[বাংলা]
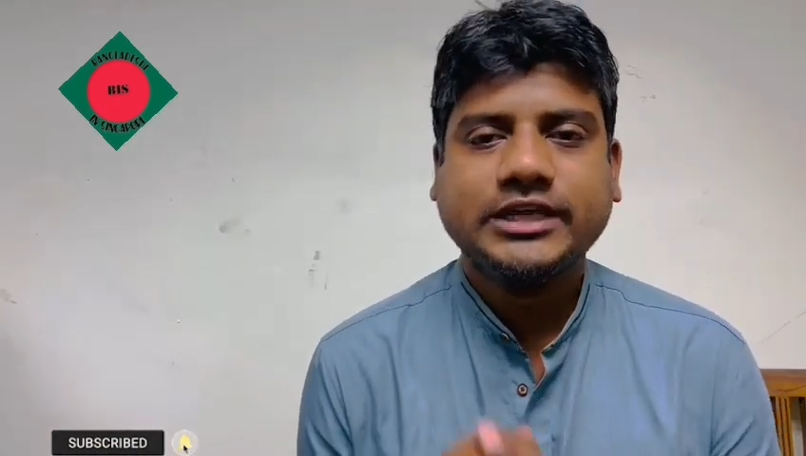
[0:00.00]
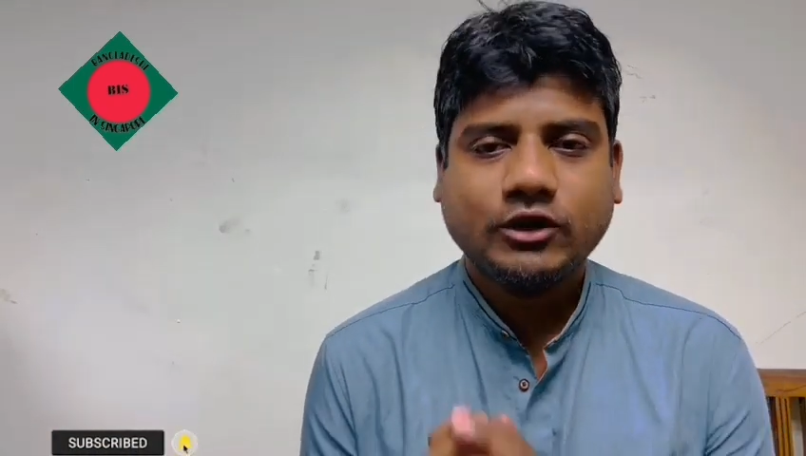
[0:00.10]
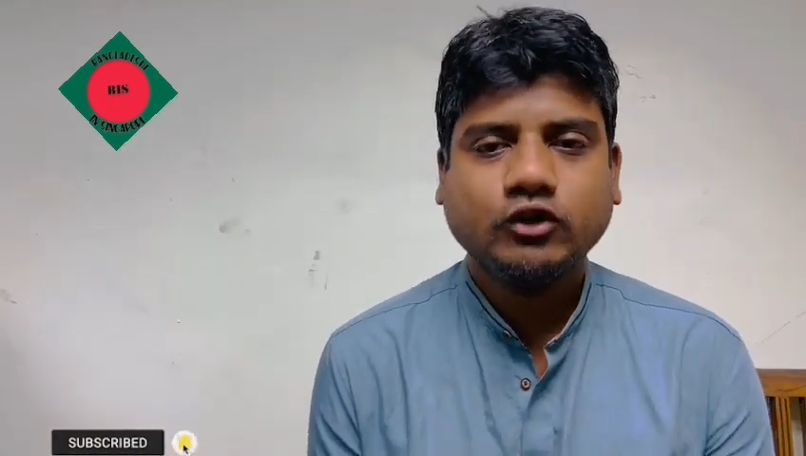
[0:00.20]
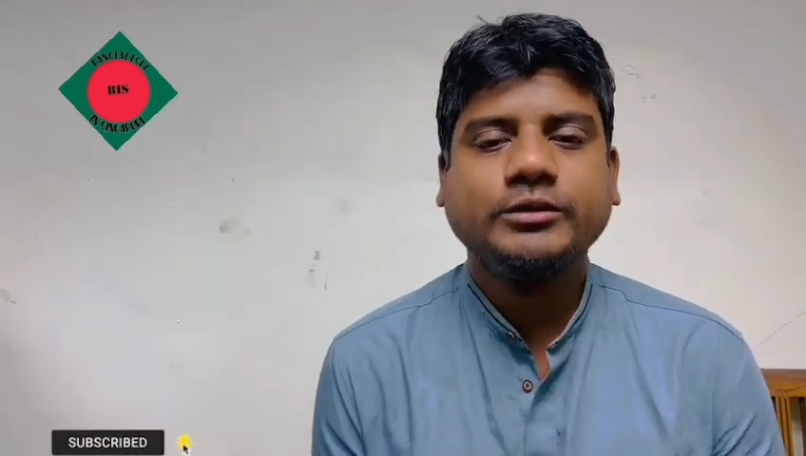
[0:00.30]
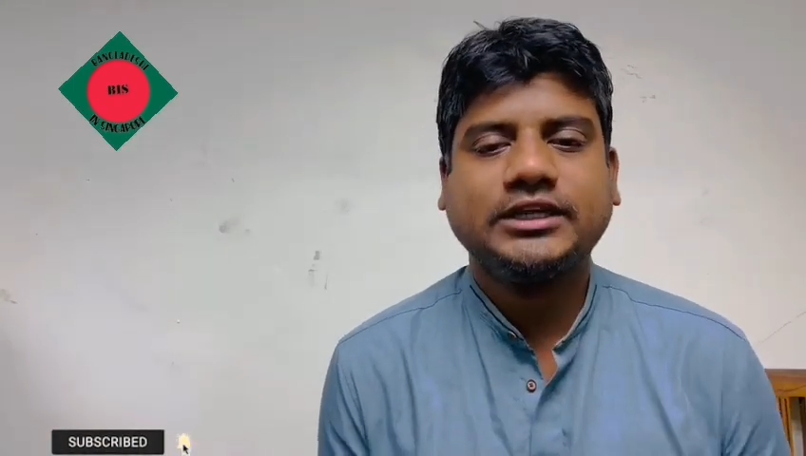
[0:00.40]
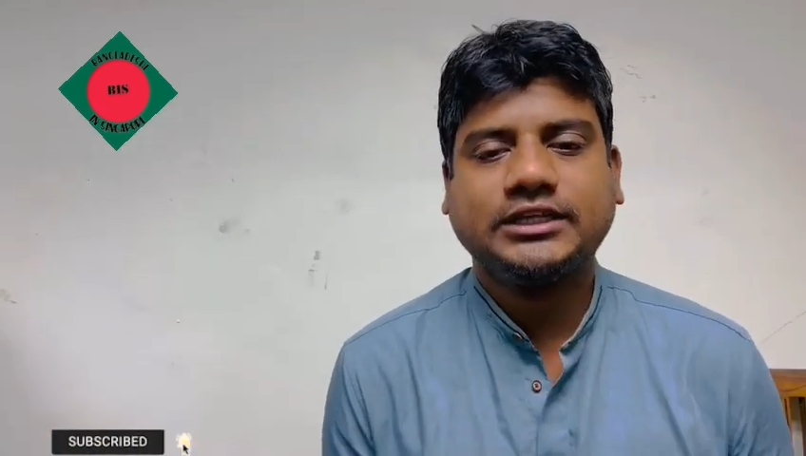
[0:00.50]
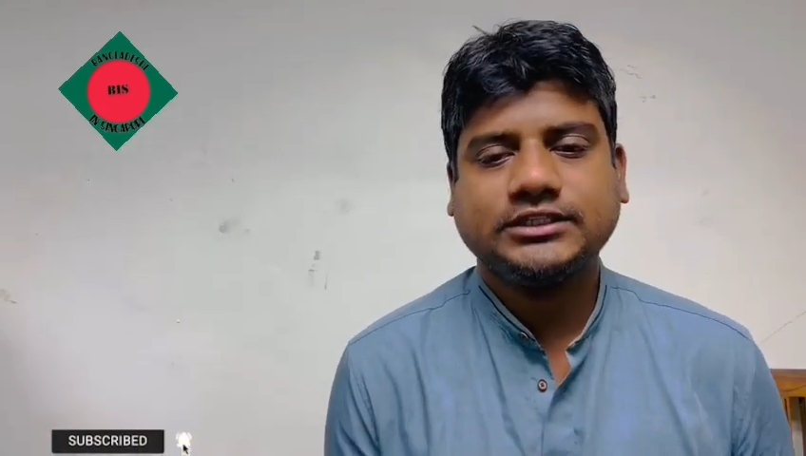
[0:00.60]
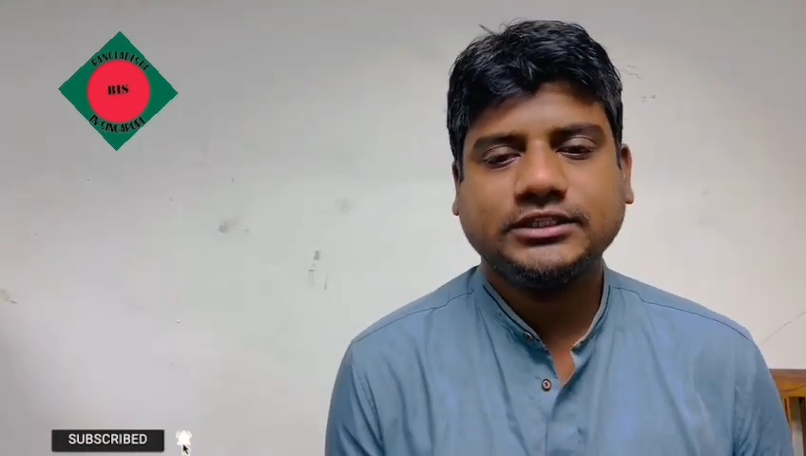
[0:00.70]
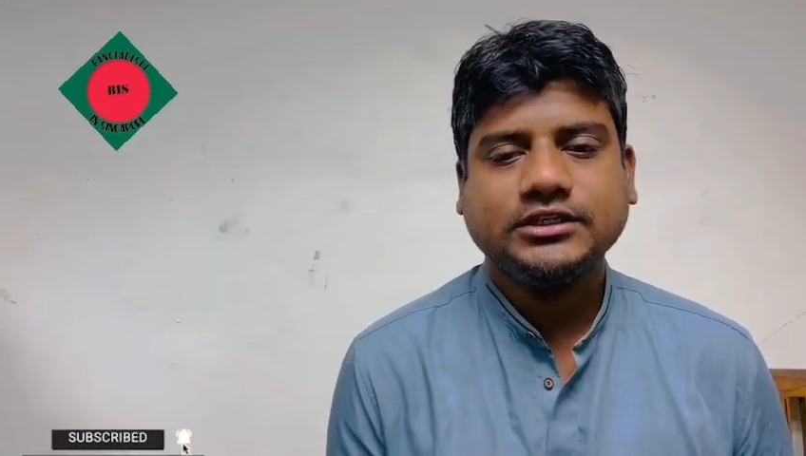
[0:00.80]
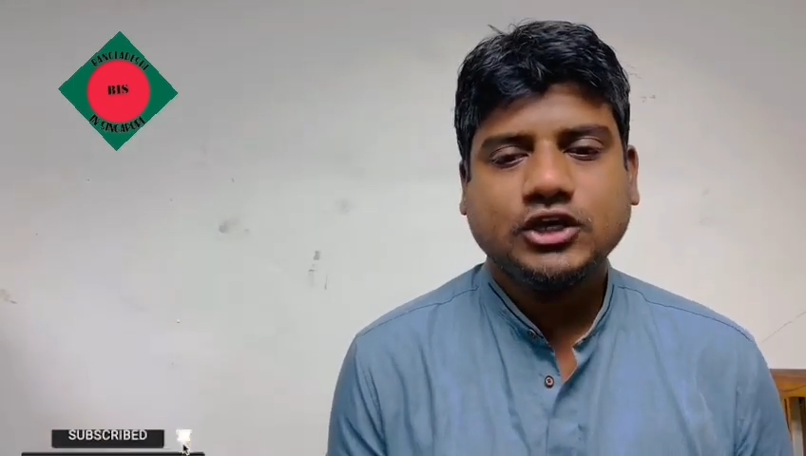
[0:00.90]
এখনও মেয়াদ
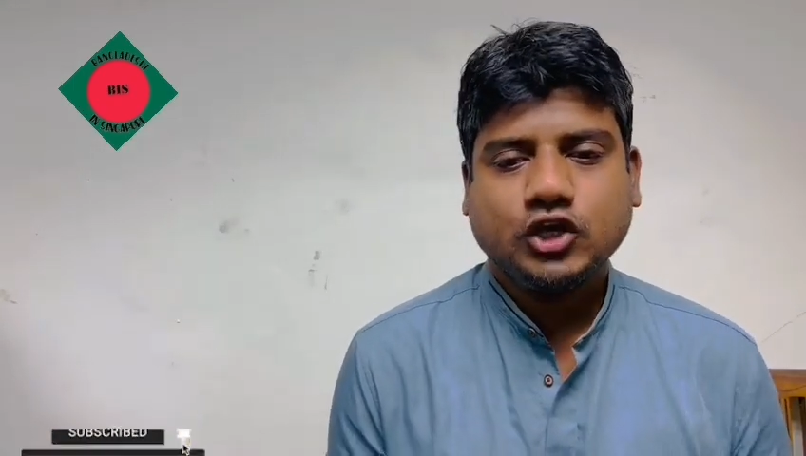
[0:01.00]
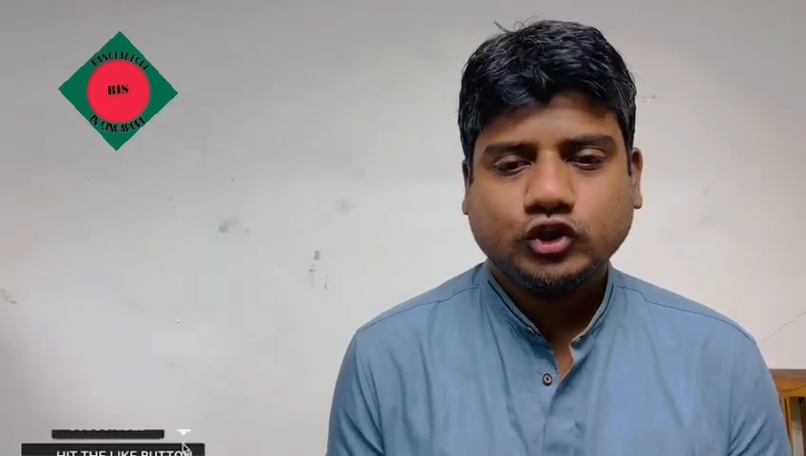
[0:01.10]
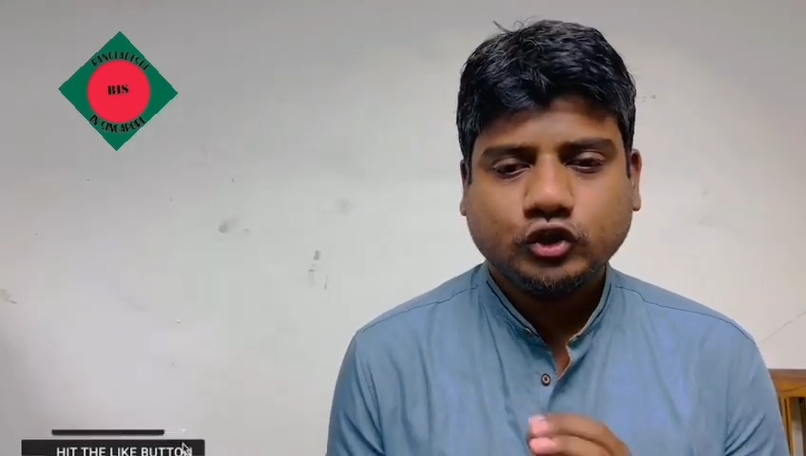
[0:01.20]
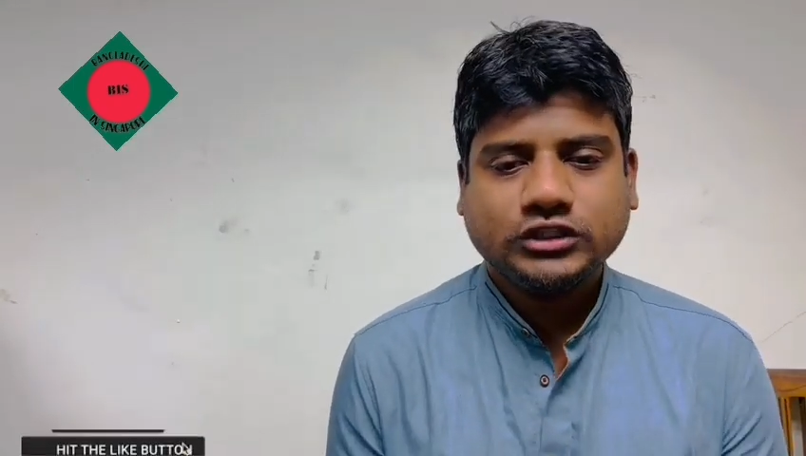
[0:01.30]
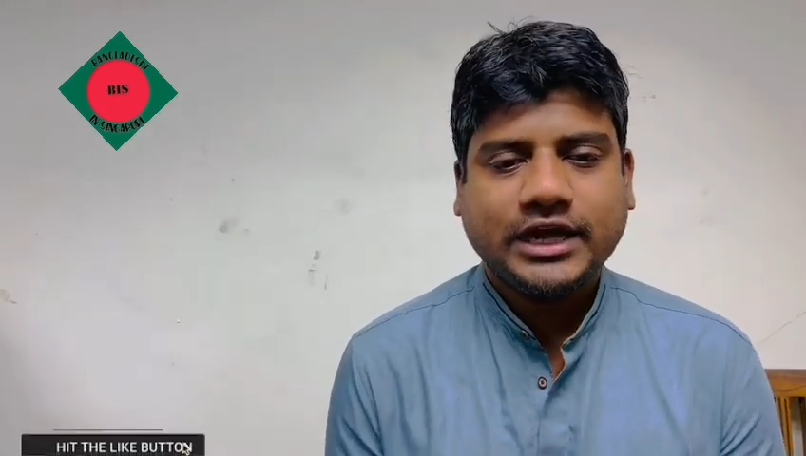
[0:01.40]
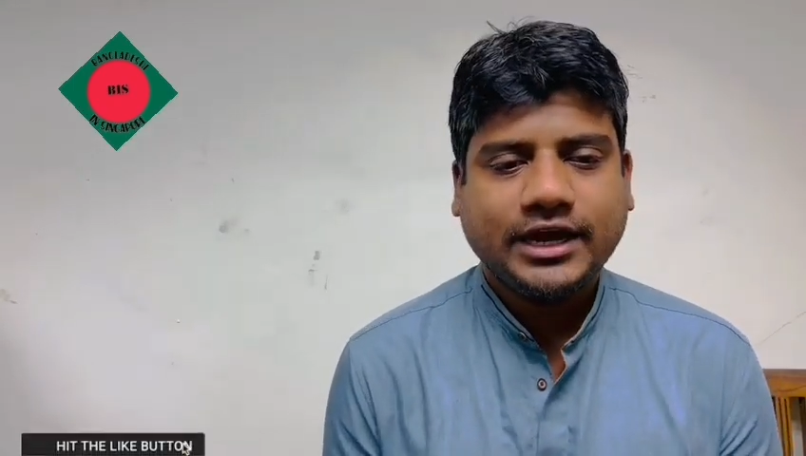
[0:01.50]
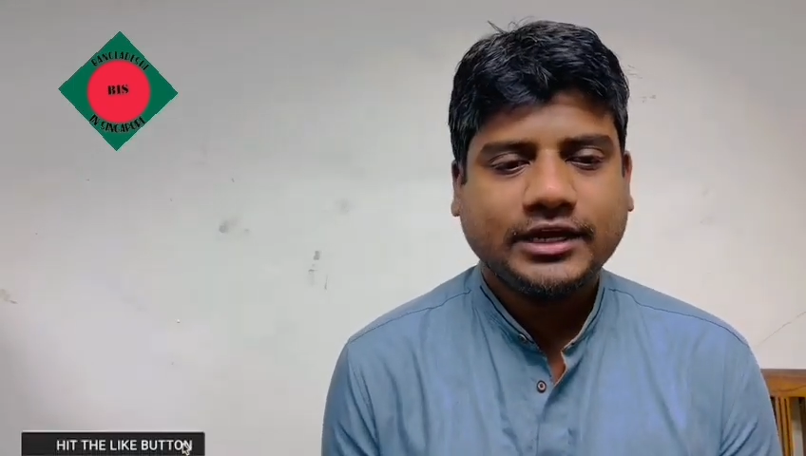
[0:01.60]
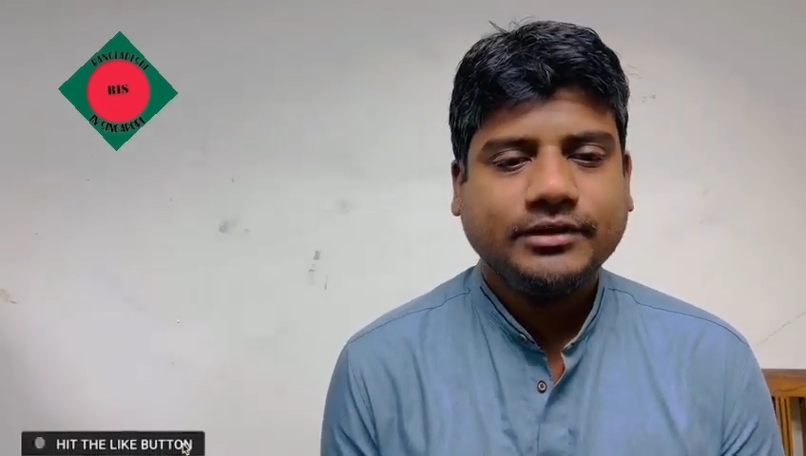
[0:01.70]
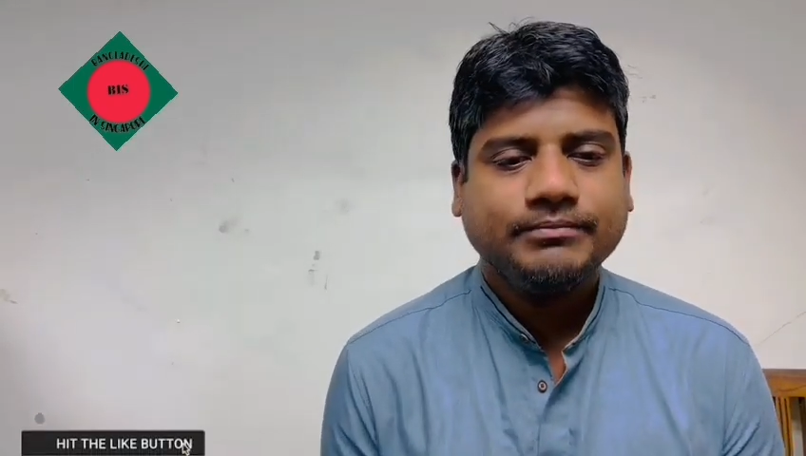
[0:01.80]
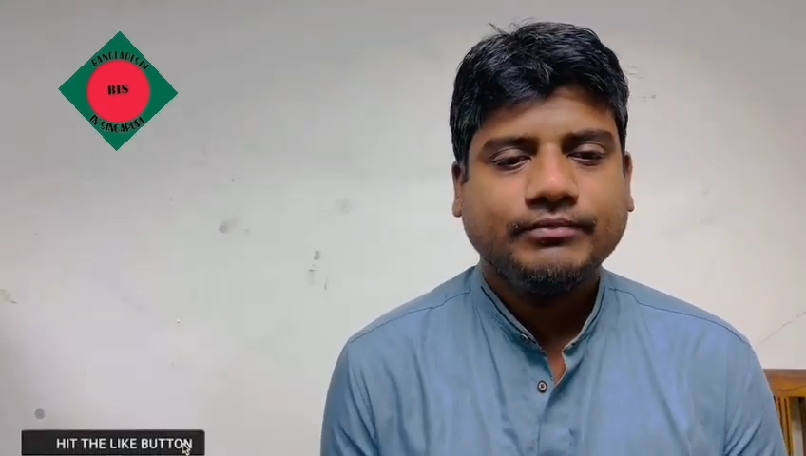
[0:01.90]
আছে যদি থাকে